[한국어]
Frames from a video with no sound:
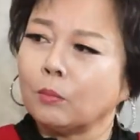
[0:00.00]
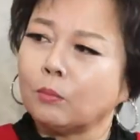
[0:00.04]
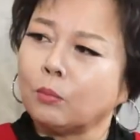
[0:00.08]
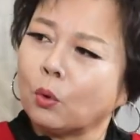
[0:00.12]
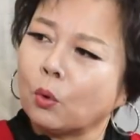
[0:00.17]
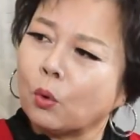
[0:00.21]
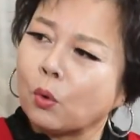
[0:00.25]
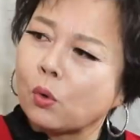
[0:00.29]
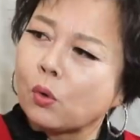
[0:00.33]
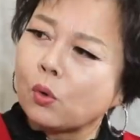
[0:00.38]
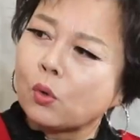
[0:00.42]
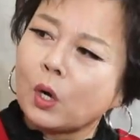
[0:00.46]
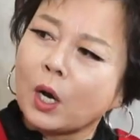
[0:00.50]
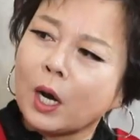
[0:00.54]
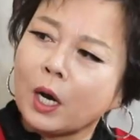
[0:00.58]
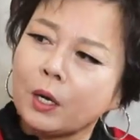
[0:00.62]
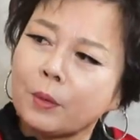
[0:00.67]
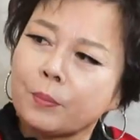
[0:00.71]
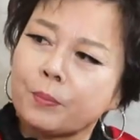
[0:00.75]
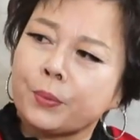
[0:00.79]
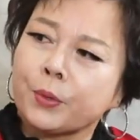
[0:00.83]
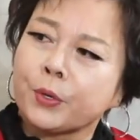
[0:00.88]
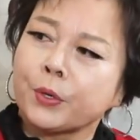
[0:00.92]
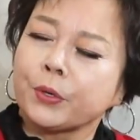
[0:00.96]

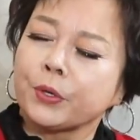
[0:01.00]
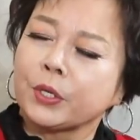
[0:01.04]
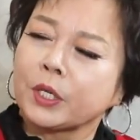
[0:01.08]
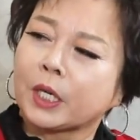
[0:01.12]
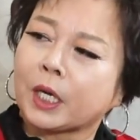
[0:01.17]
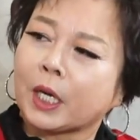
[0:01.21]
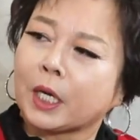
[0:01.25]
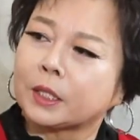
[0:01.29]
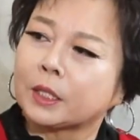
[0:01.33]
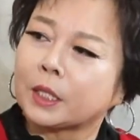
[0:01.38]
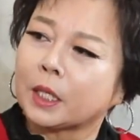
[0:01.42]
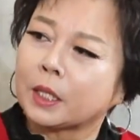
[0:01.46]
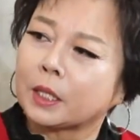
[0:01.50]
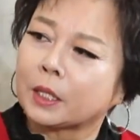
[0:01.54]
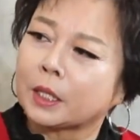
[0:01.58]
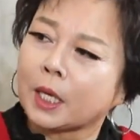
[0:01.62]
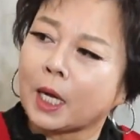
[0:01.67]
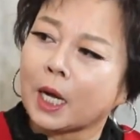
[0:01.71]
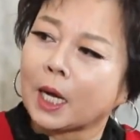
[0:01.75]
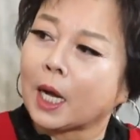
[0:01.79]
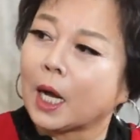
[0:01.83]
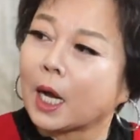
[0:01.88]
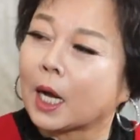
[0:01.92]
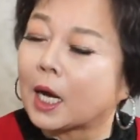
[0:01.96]
뭐라는 표현이 가장
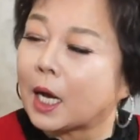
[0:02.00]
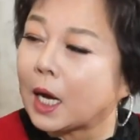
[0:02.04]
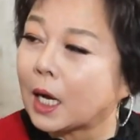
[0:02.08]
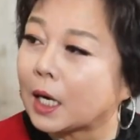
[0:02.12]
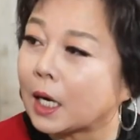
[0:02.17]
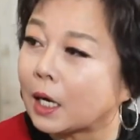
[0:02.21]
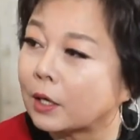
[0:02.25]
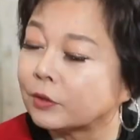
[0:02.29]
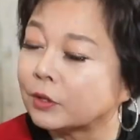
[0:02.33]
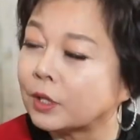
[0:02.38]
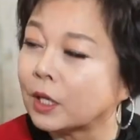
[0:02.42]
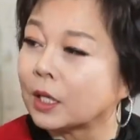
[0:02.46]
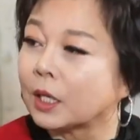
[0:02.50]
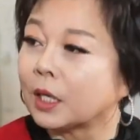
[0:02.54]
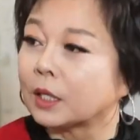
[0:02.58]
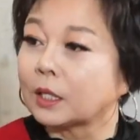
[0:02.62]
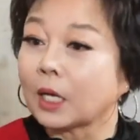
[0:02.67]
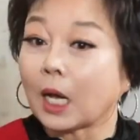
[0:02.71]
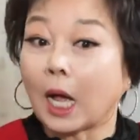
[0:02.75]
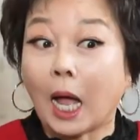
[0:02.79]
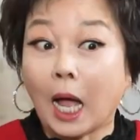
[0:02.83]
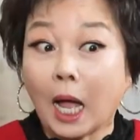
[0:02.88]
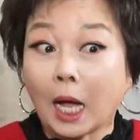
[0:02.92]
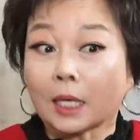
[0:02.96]
강할까라고
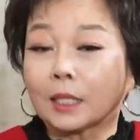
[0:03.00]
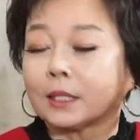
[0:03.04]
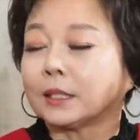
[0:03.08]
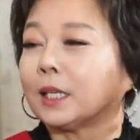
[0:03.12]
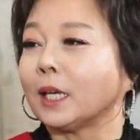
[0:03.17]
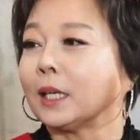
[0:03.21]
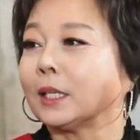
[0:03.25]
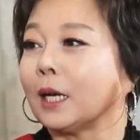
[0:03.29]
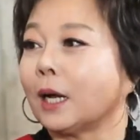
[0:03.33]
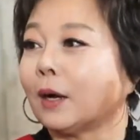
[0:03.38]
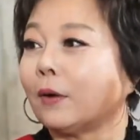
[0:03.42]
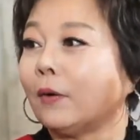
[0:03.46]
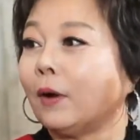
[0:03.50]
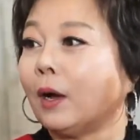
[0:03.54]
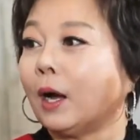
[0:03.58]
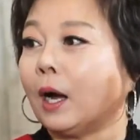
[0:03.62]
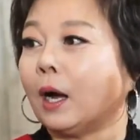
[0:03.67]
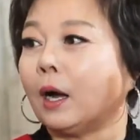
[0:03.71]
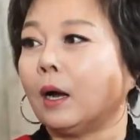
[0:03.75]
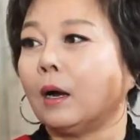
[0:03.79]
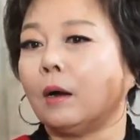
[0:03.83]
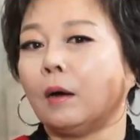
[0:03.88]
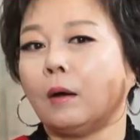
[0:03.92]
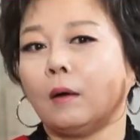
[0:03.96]
생각하다가 아 그 생각이 난
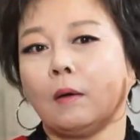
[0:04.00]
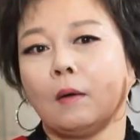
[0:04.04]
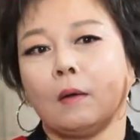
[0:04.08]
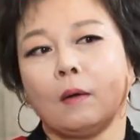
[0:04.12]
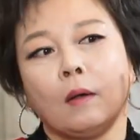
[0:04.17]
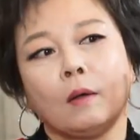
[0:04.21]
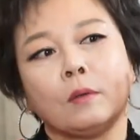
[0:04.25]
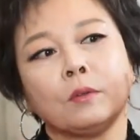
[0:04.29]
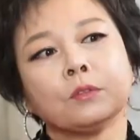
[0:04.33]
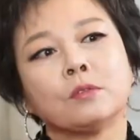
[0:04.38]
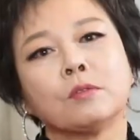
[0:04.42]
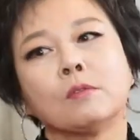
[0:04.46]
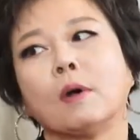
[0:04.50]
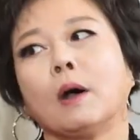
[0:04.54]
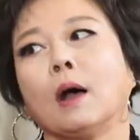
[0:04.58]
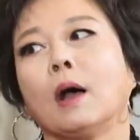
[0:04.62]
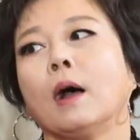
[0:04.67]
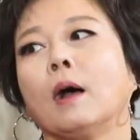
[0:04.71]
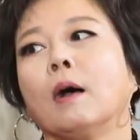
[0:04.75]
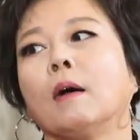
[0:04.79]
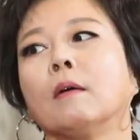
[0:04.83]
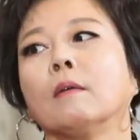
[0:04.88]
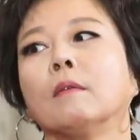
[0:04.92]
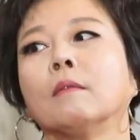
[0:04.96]
거야. 좋아